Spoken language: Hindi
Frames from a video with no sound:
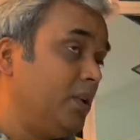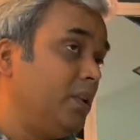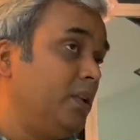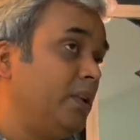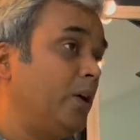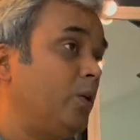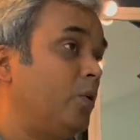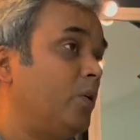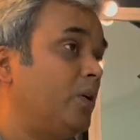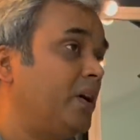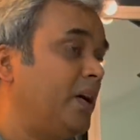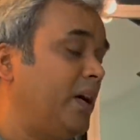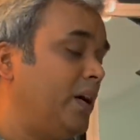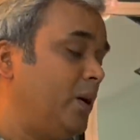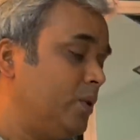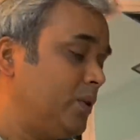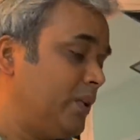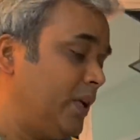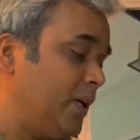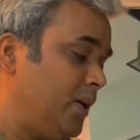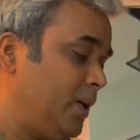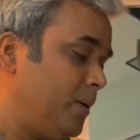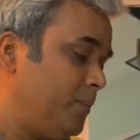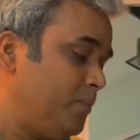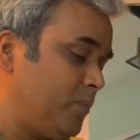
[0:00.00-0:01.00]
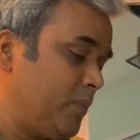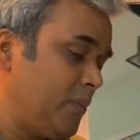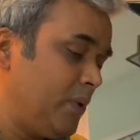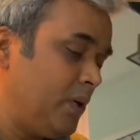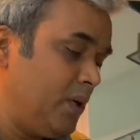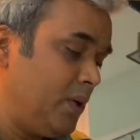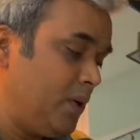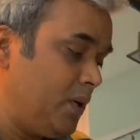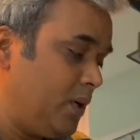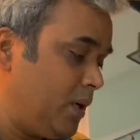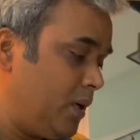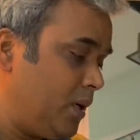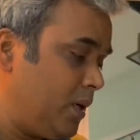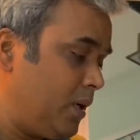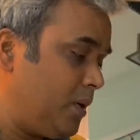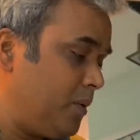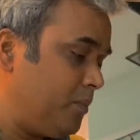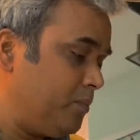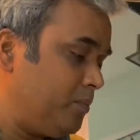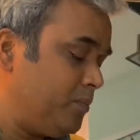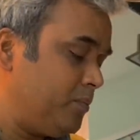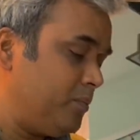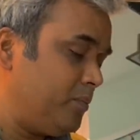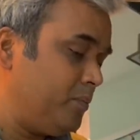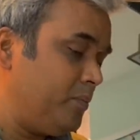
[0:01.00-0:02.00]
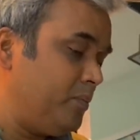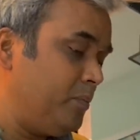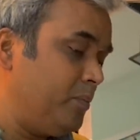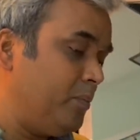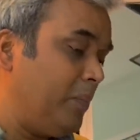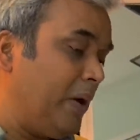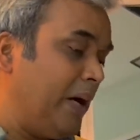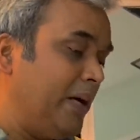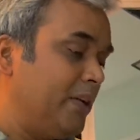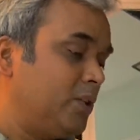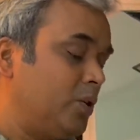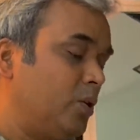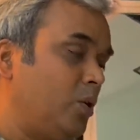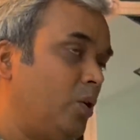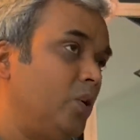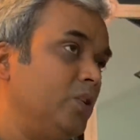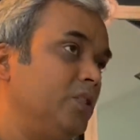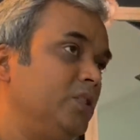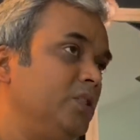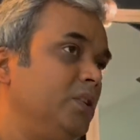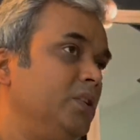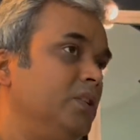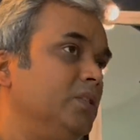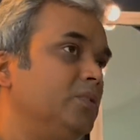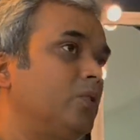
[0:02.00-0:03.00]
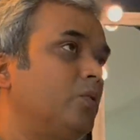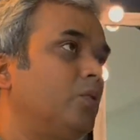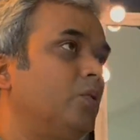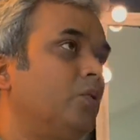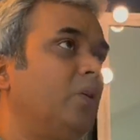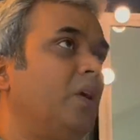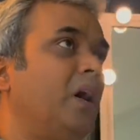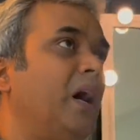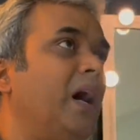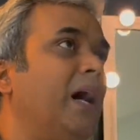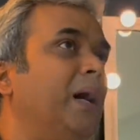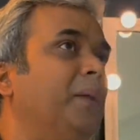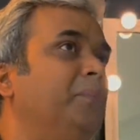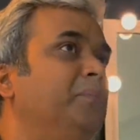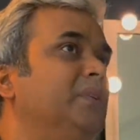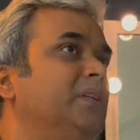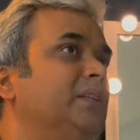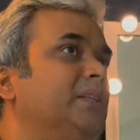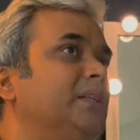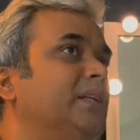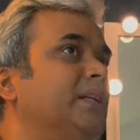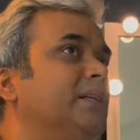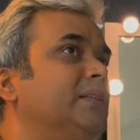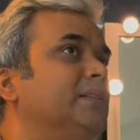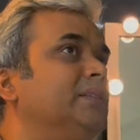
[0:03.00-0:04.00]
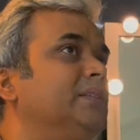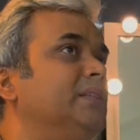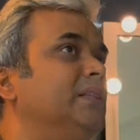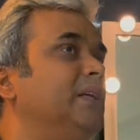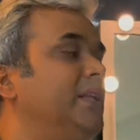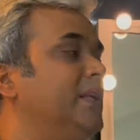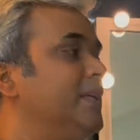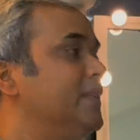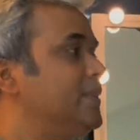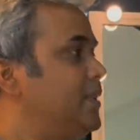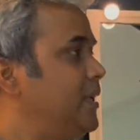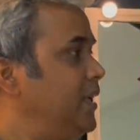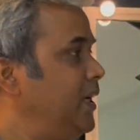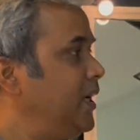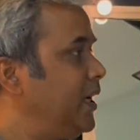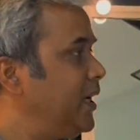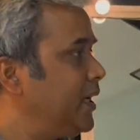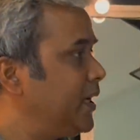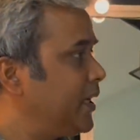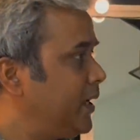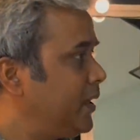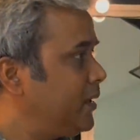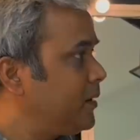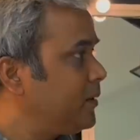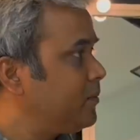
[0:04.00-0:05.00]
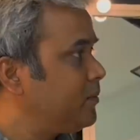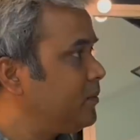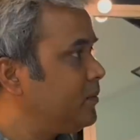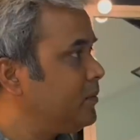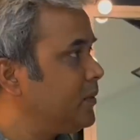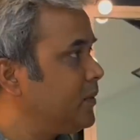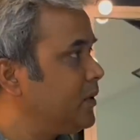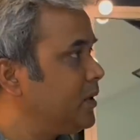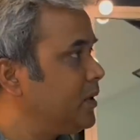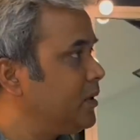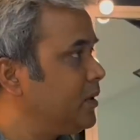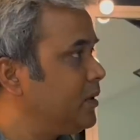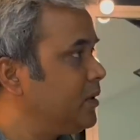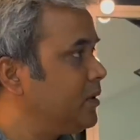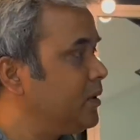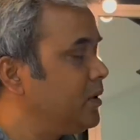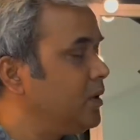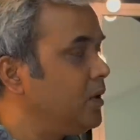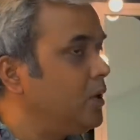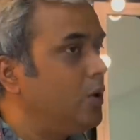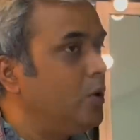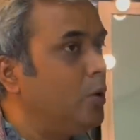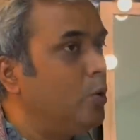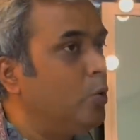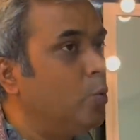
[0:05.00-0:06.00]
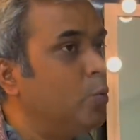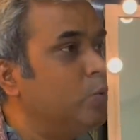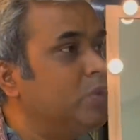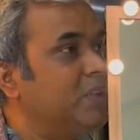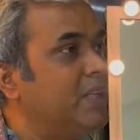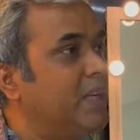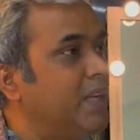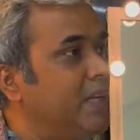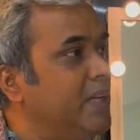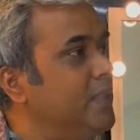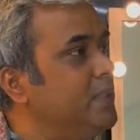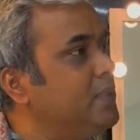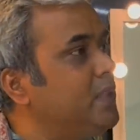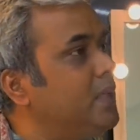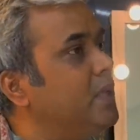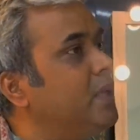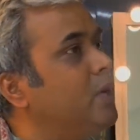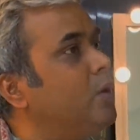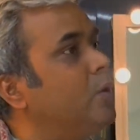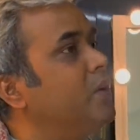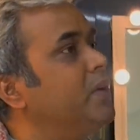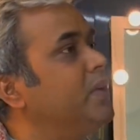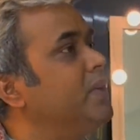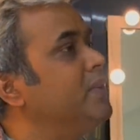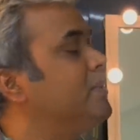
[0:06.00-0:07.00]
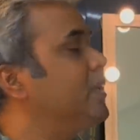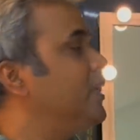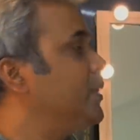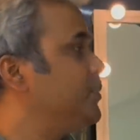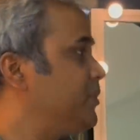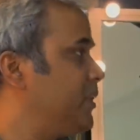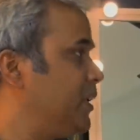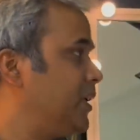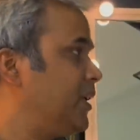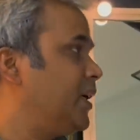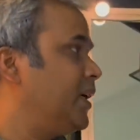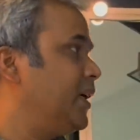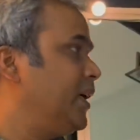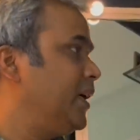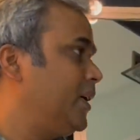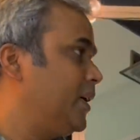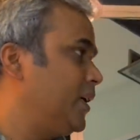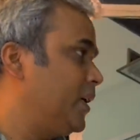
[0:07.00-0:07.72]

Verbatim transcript: देखो क्या होता है ना माइथोलॉजीज को आप जितना सीरियसली लेंगे हम्म। उतना ही ज़्यादा ऑडियंस आपसे कनेक्ट